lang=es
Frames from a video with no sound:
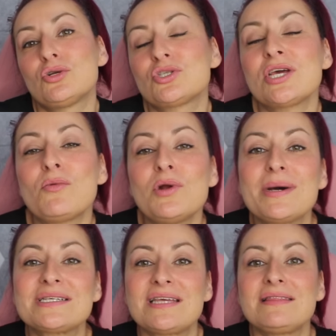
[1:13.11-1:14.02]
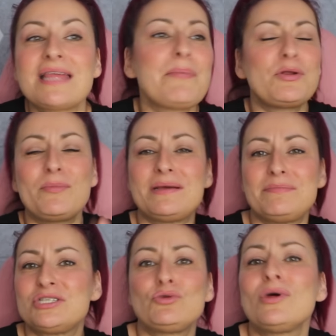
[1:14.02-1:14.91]
no sé cómo le va a sentar, pero me,
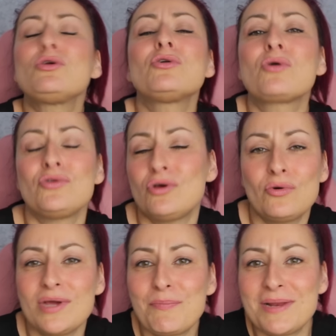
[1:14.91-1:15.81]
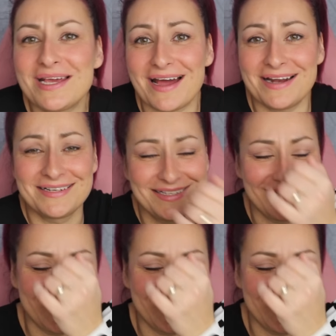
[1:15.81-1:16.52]
me suda todo el coño, lo voy a explicar.